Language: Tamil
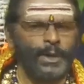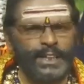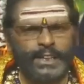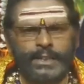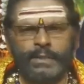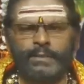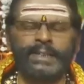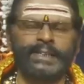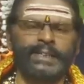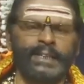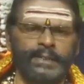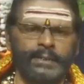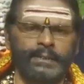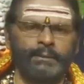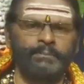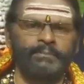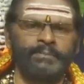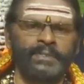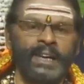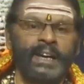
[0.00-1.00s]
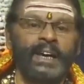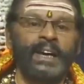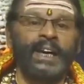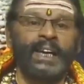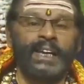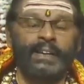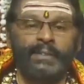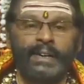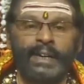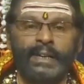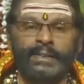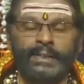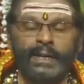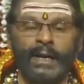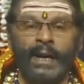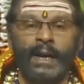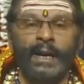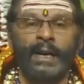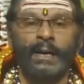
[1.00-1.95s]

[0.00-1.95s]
குறைந்து விட்டது எனவே இந்த